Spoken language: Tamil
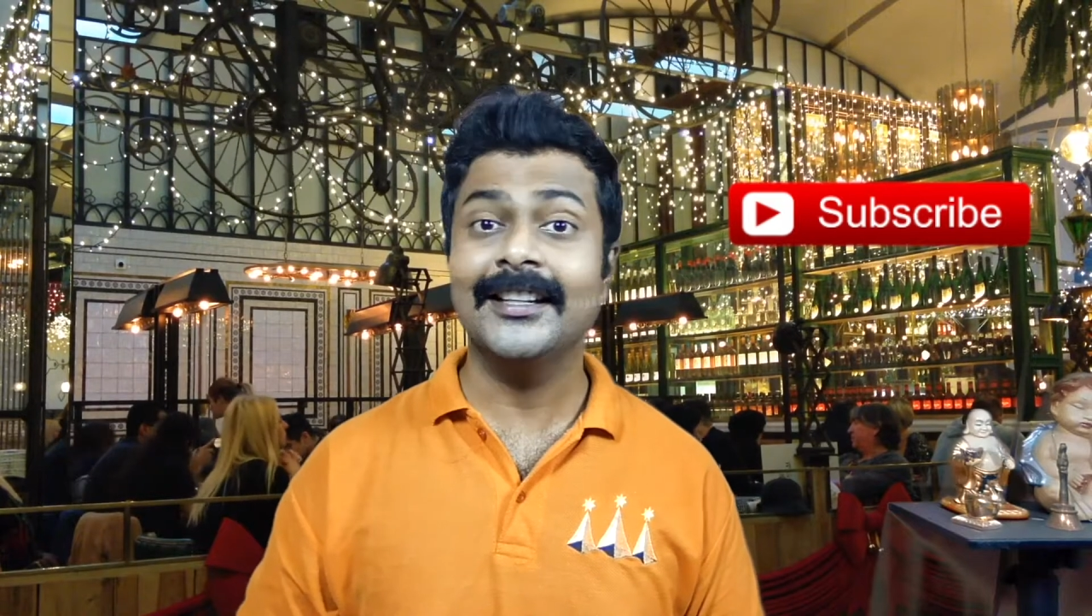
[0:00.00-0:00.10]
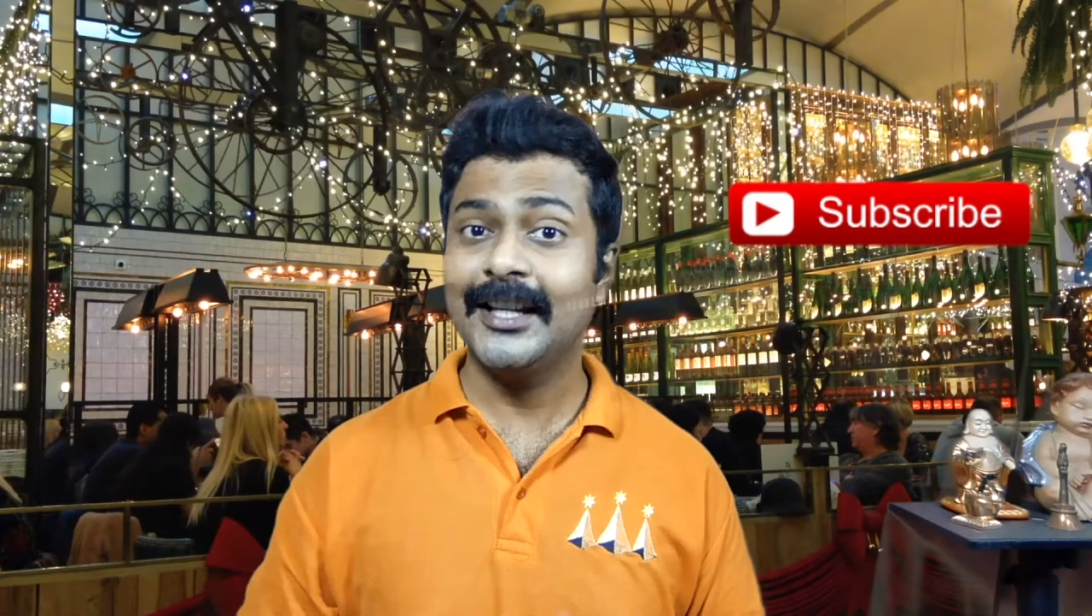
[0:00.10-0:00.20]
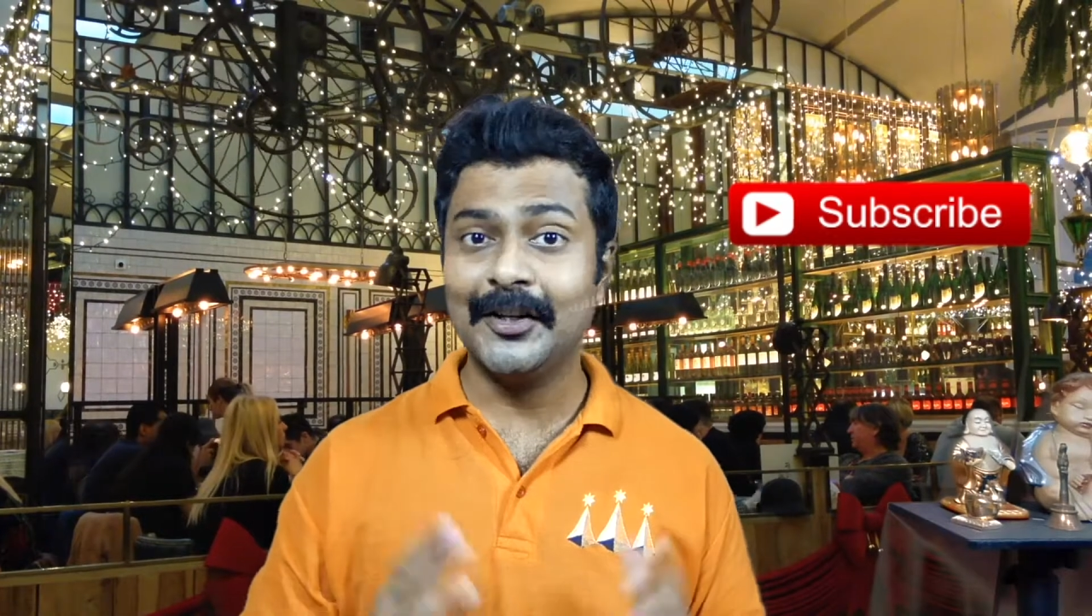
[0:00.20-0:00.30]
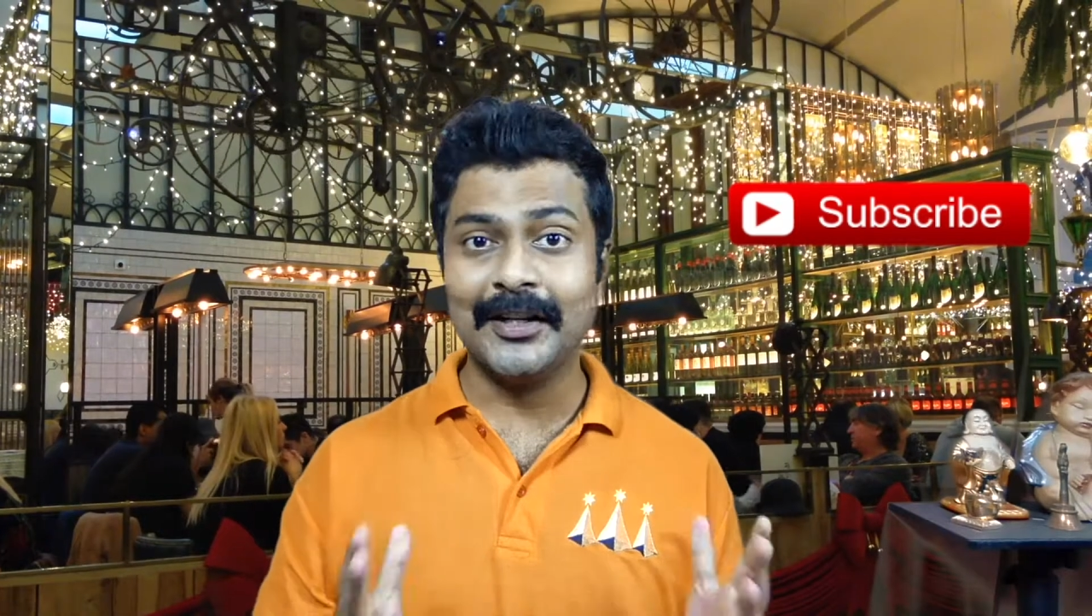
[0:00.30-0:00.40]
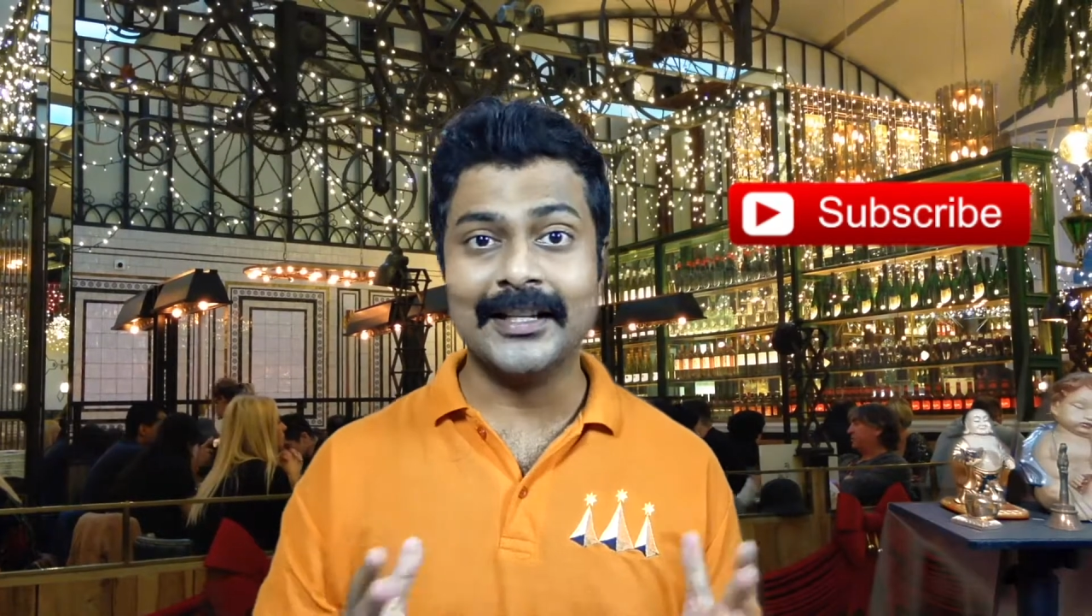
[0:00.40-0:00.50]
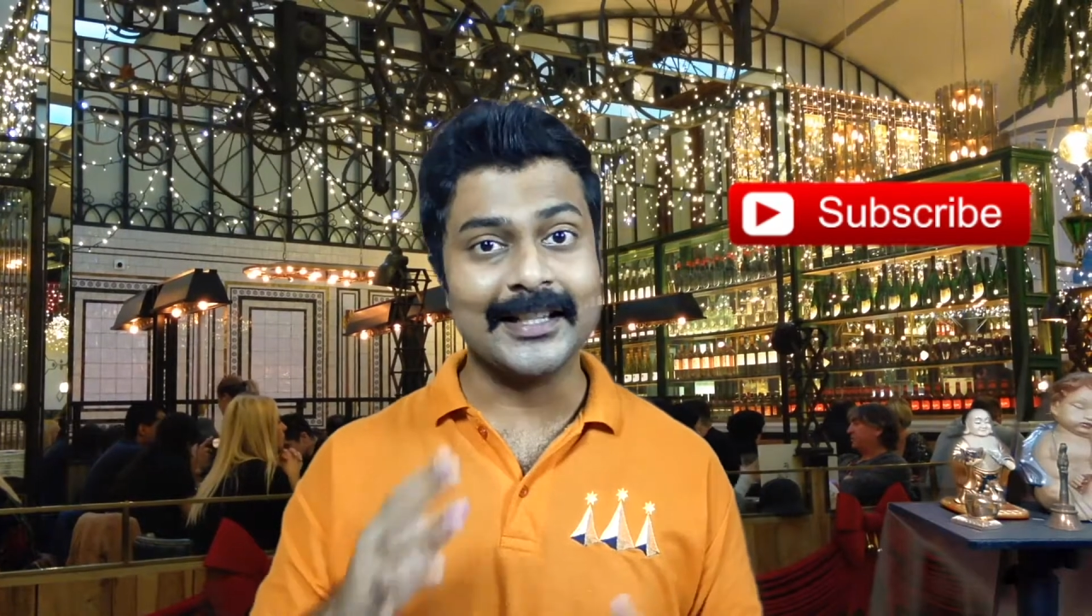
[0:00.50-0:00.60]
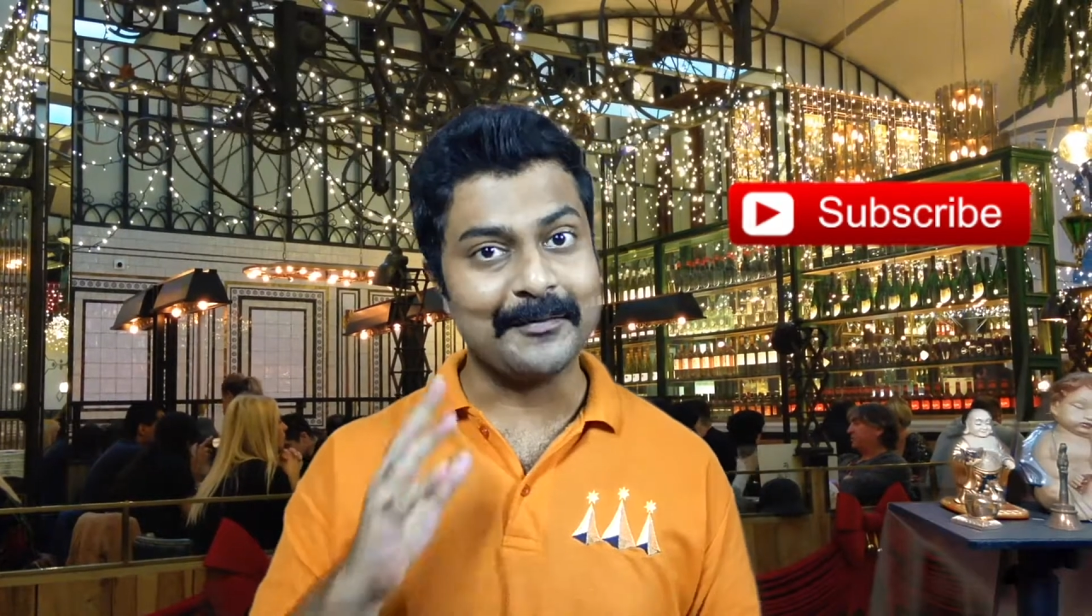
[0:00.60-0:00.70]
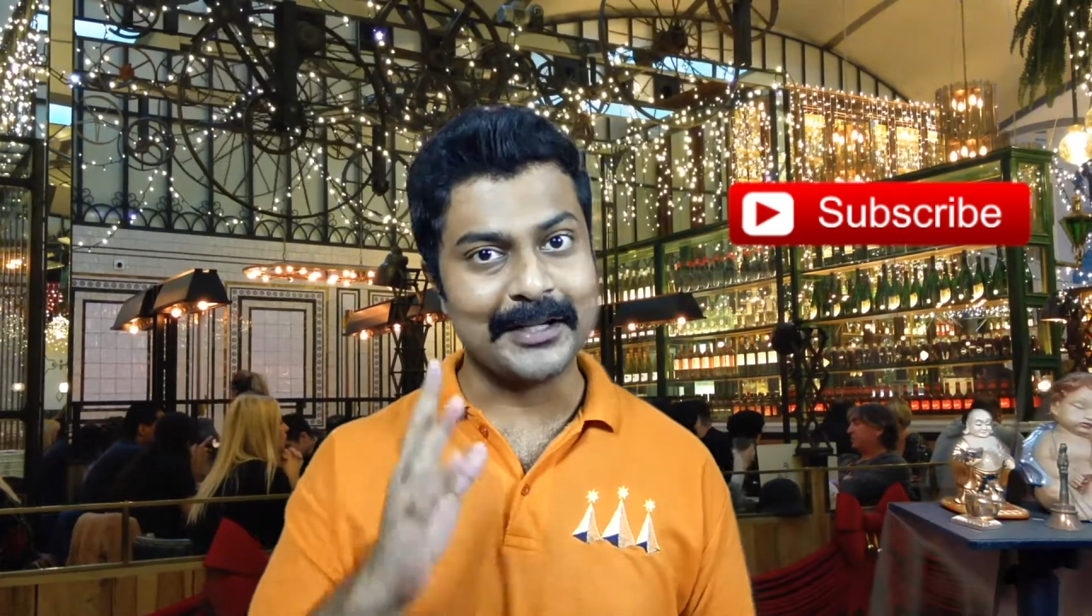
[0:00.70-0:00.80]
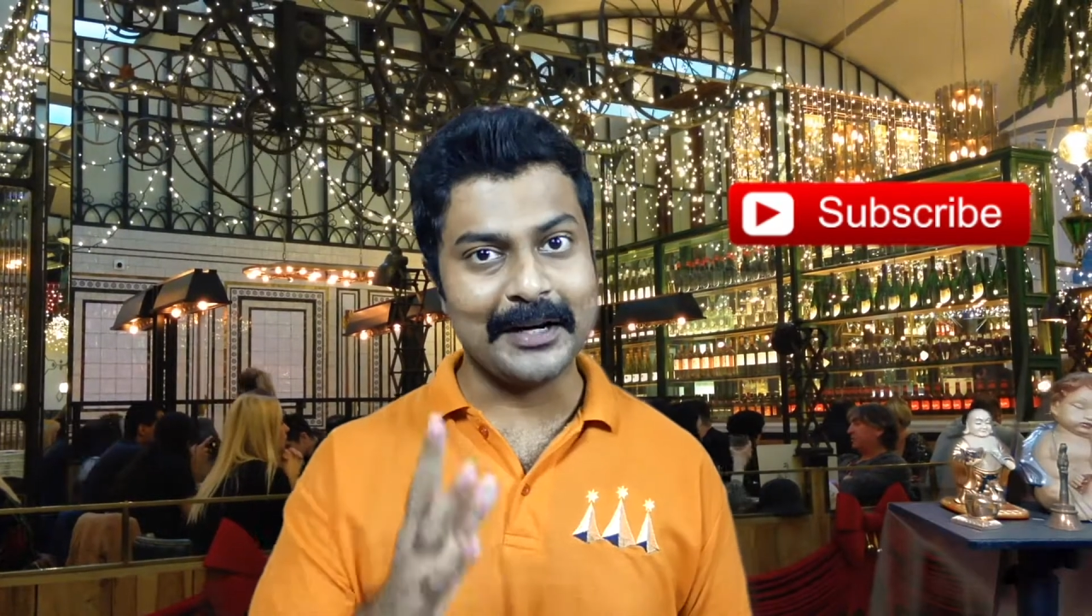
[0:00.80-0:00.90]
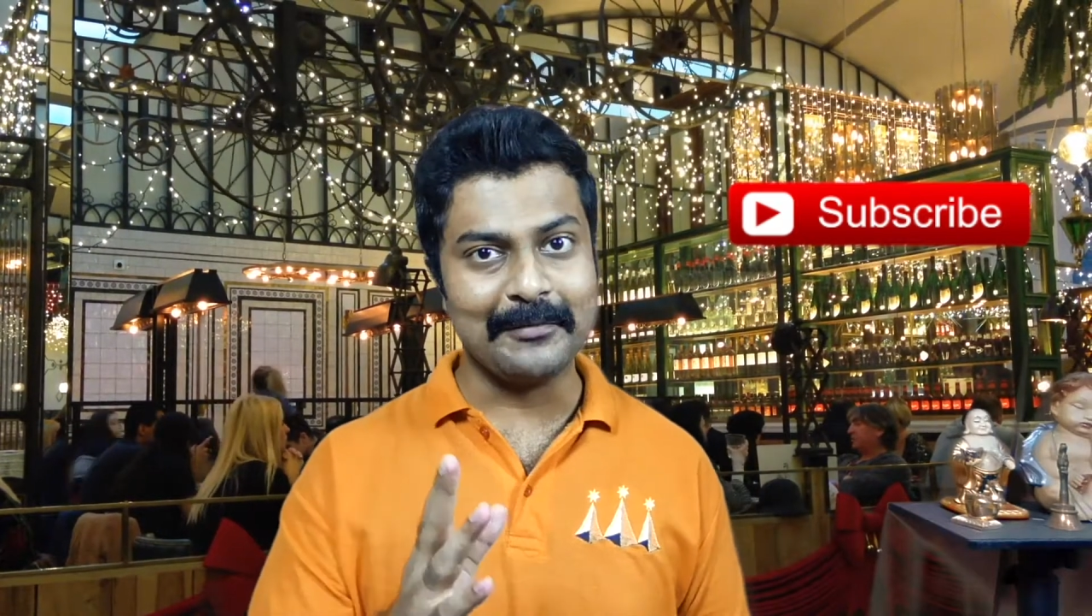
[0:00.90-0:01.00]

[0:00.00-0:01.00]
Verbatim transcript: இன்னும் நீங்க சப்ஸ்கிரைப்